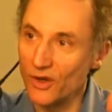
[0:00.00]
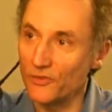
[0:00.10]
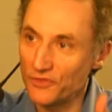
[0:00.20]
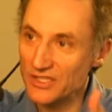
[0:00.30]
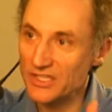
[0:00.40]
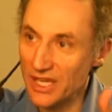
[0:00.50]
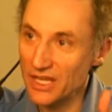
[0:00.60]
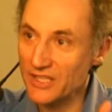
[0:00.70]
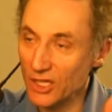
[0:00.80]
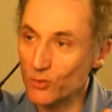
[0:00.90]

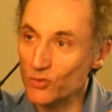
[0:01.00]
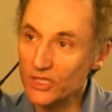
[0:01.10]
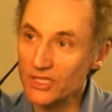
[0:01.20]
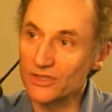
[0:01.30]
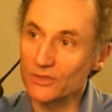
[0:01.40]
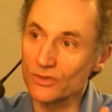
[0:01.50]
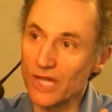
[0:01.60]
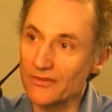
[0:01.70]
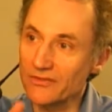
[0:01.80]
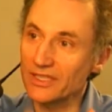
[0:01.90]
officielle, sa
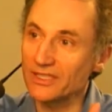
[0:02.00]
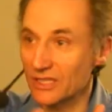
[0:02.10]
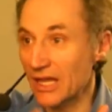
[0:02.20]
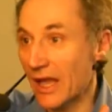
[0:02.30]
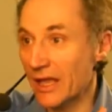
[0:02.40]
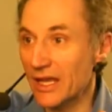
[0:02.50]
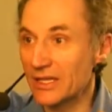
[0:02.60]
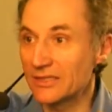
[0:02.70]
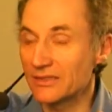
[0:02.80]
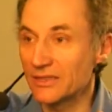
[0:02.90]
communication avec la
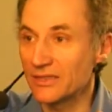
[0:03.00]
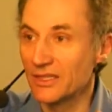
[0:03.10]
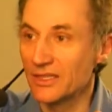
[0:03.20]
réalité.